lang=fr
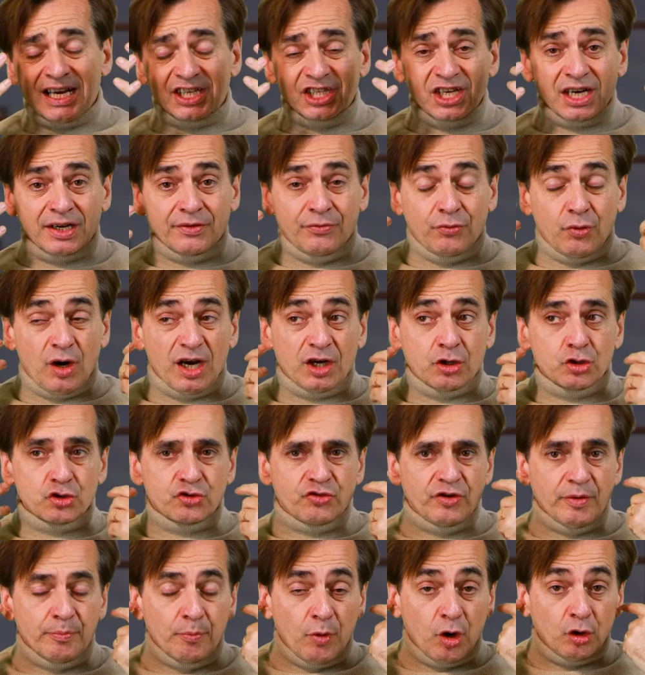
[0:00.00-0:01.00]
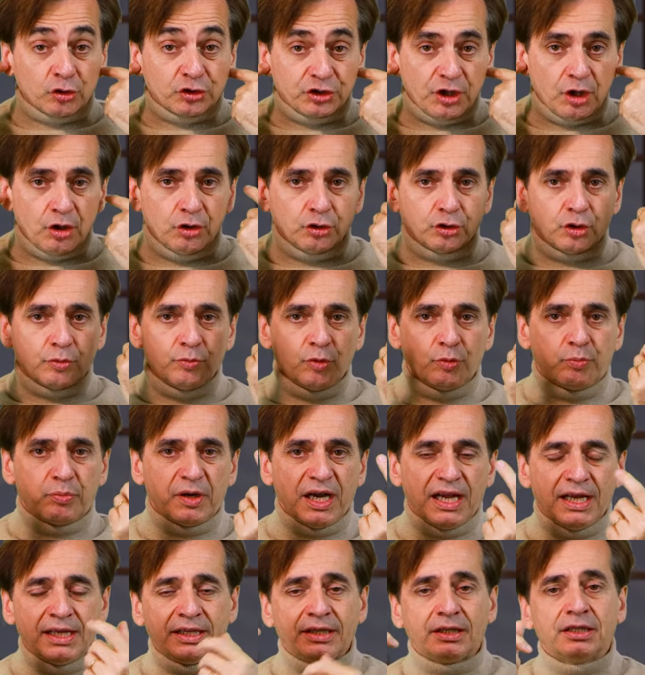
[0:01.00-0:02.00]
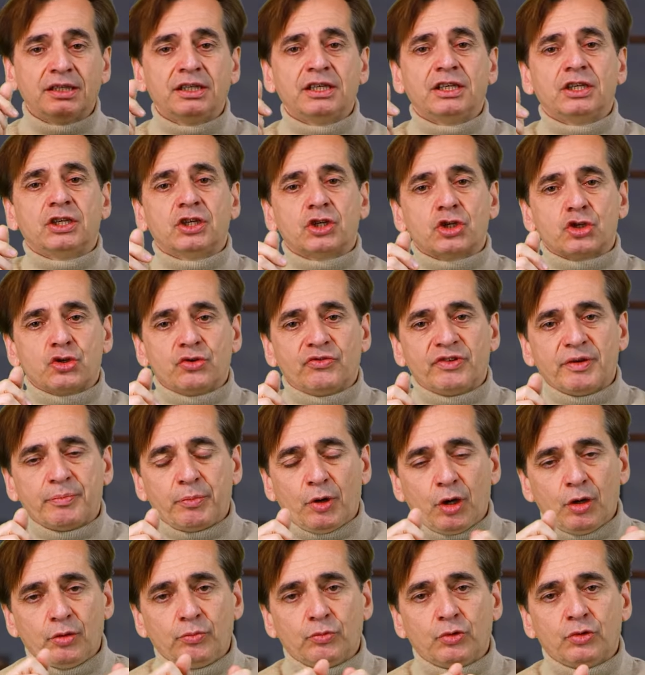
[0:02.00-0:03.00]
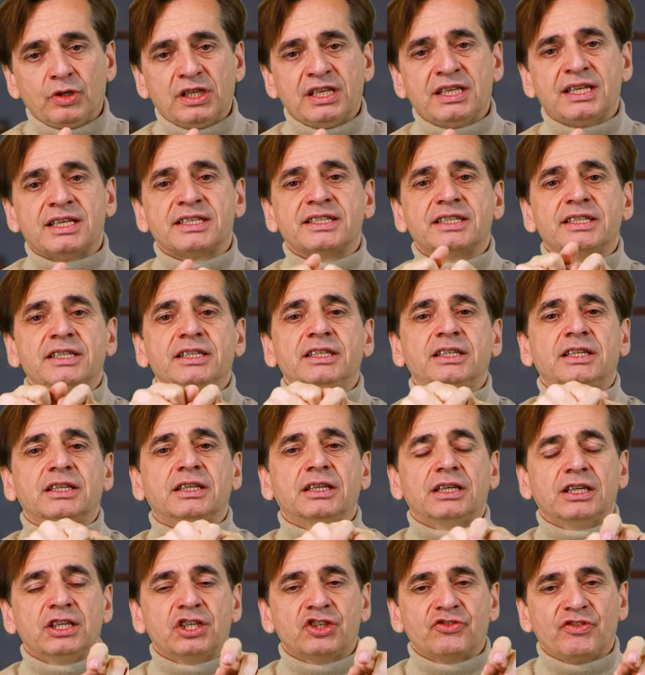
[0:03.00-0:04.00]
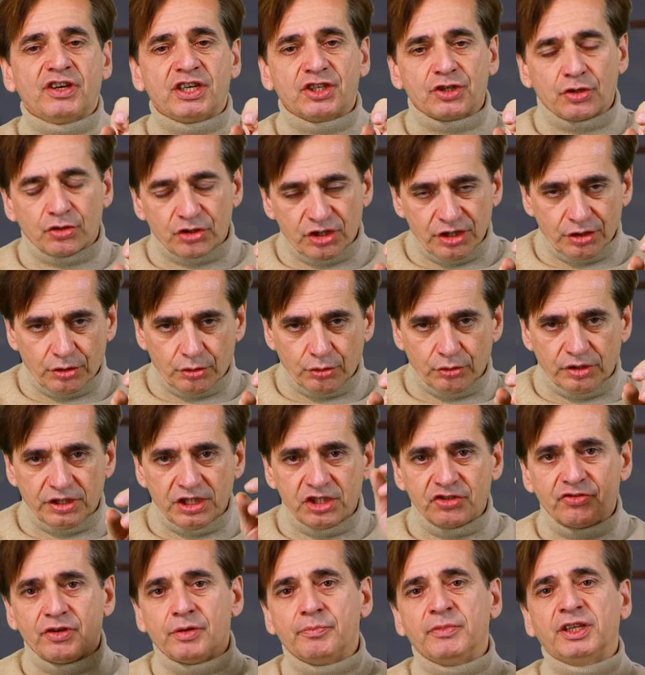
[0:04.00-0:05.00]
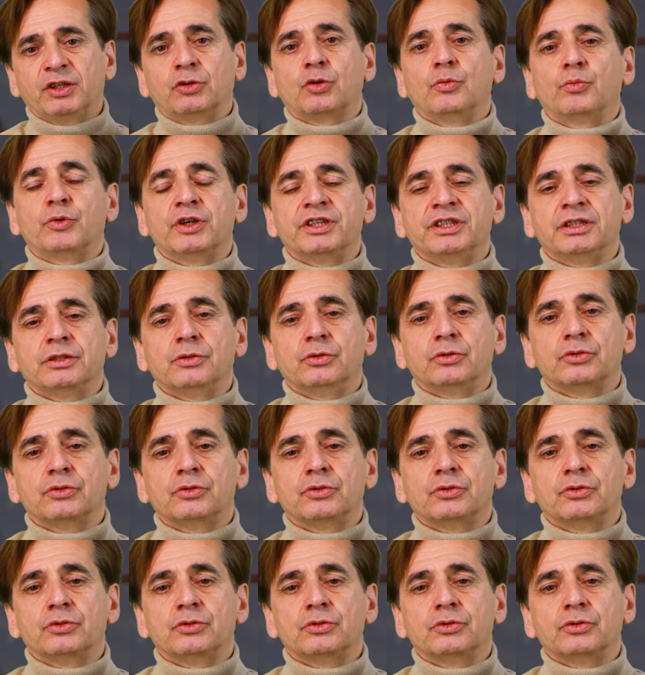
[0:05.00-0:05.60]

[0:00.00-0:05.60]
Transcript: à chaque fois que je vais m'entendre me plaindre, je vais prendre mon élastique et je vais le changer de côté, je vais le mettre au poignet